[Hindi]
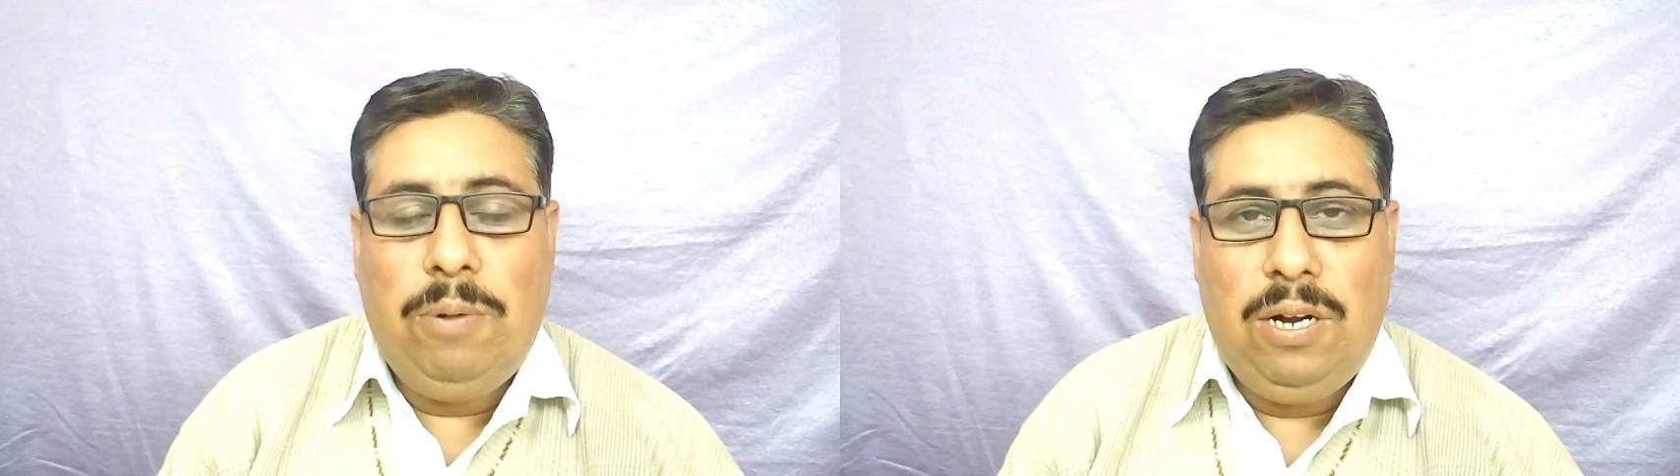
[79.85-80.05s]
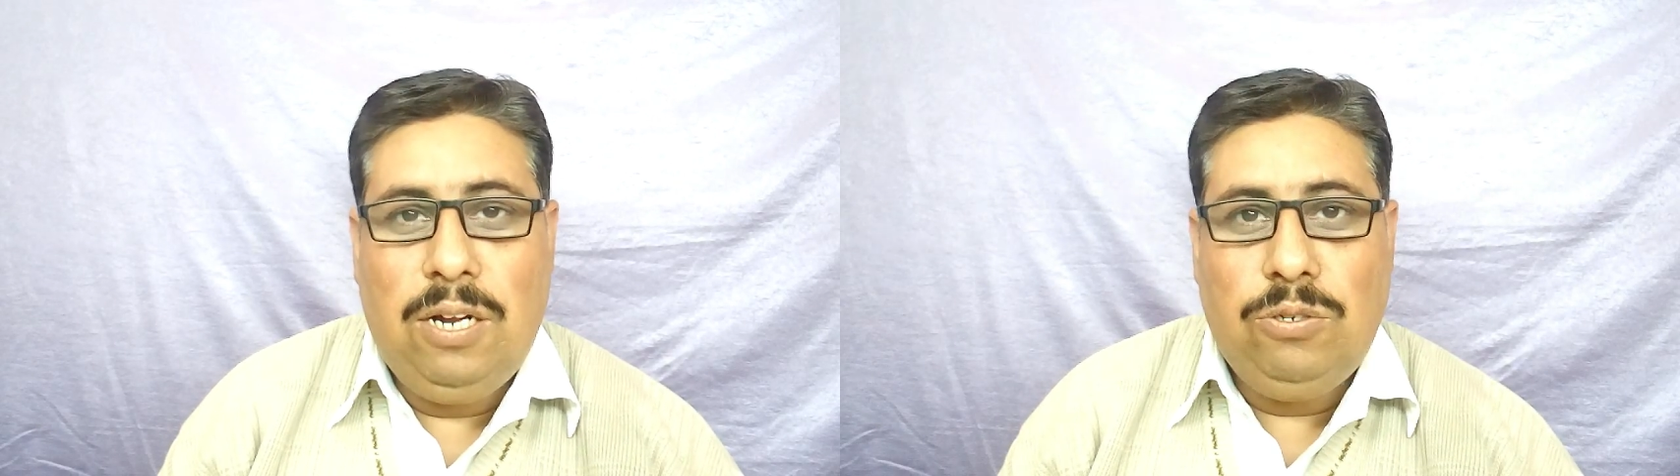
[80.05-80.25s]

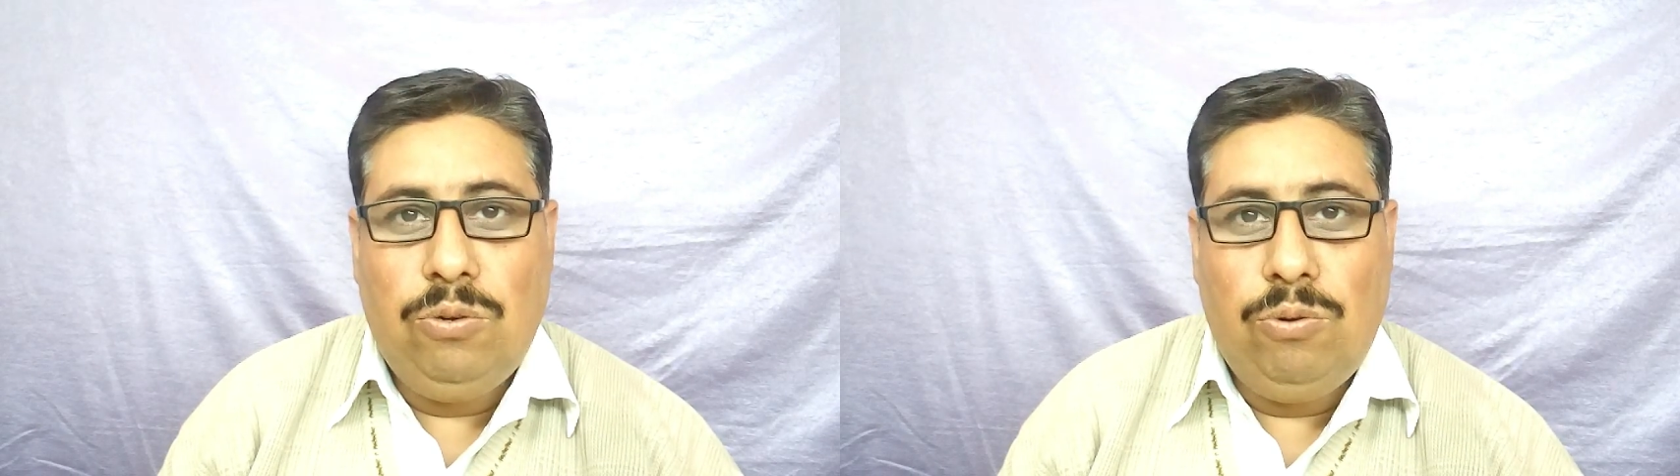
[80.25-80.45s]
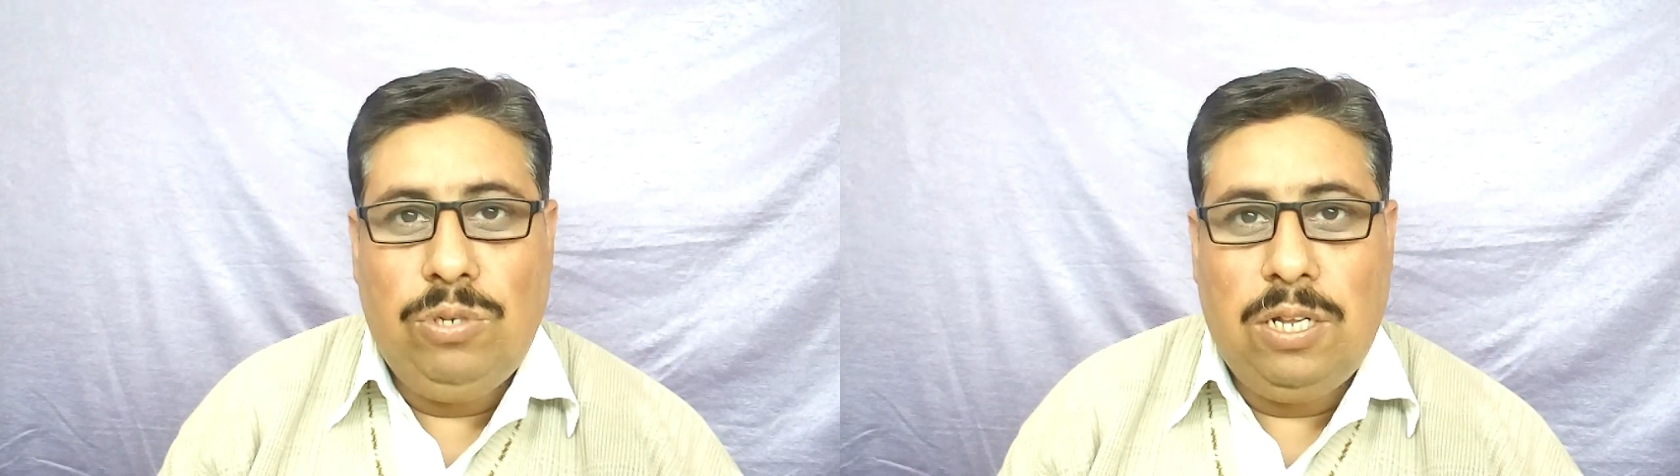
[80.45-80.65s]
बढ़ना
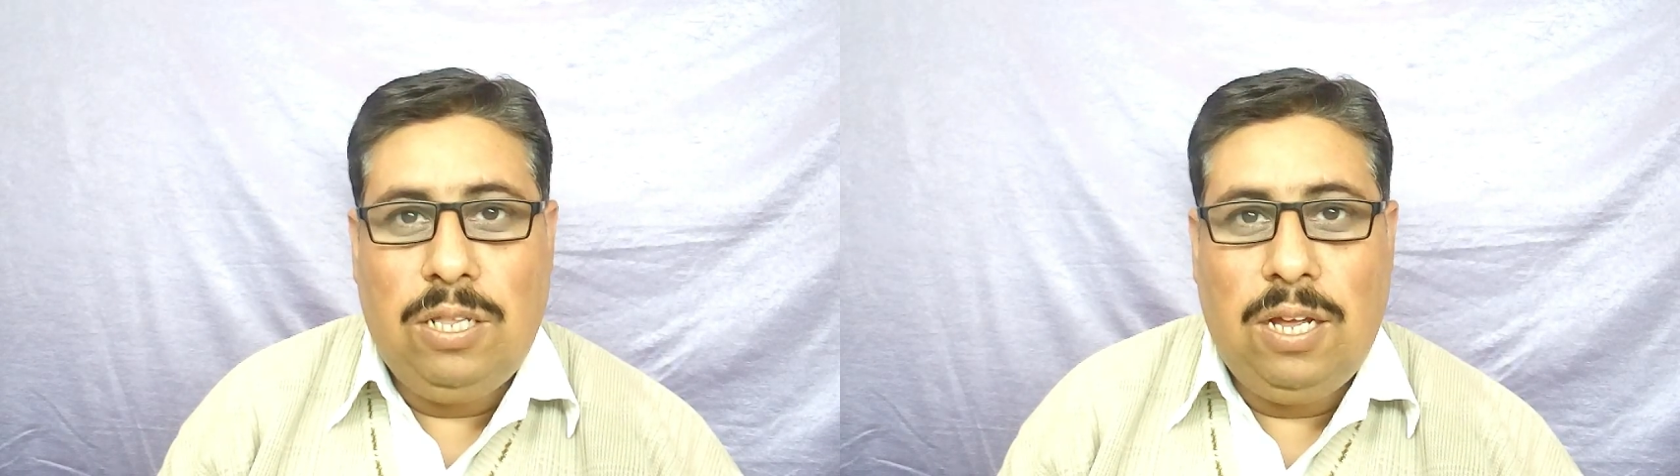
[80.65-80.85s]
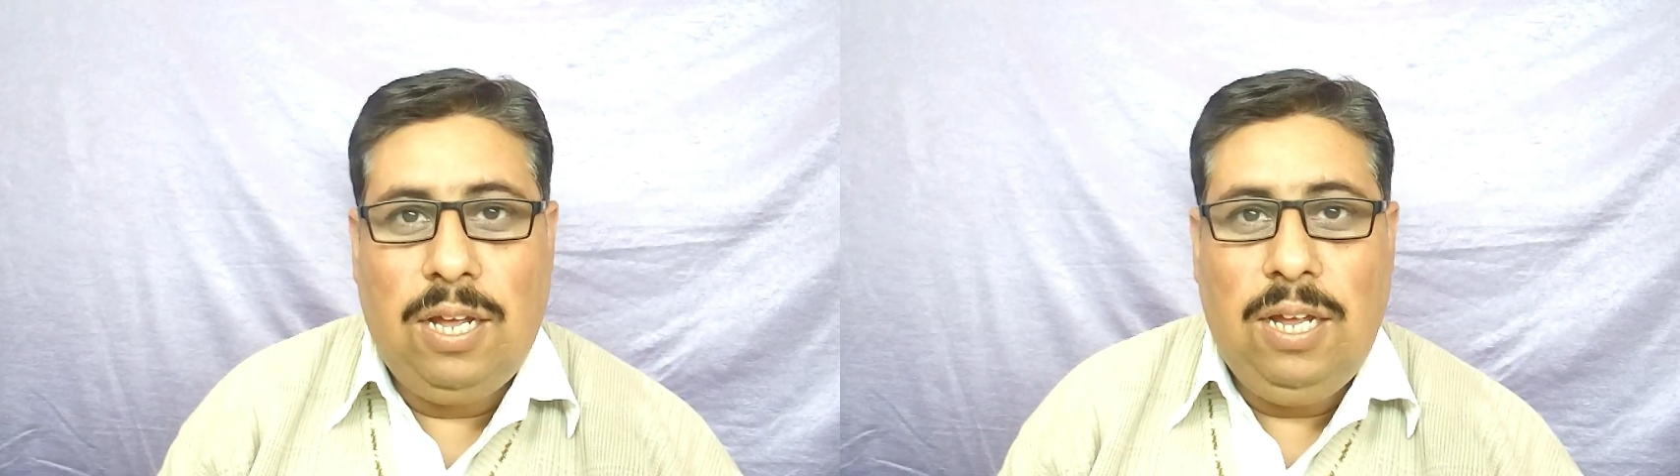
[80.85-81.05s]
शुरू हो
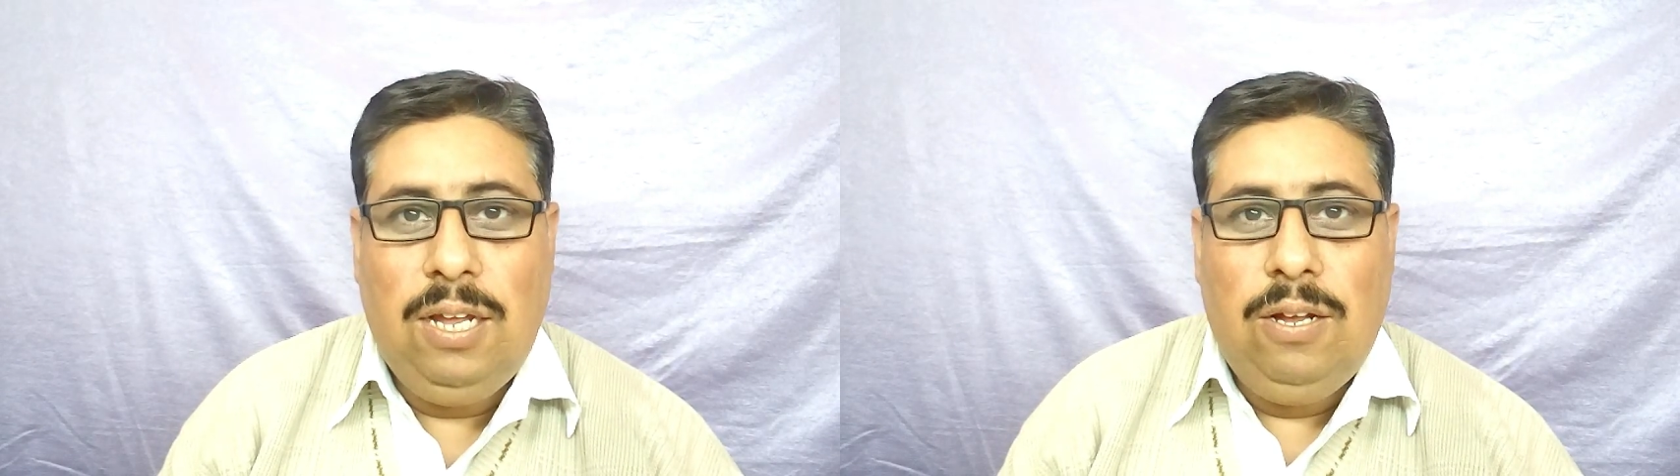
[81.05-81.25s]
जाता है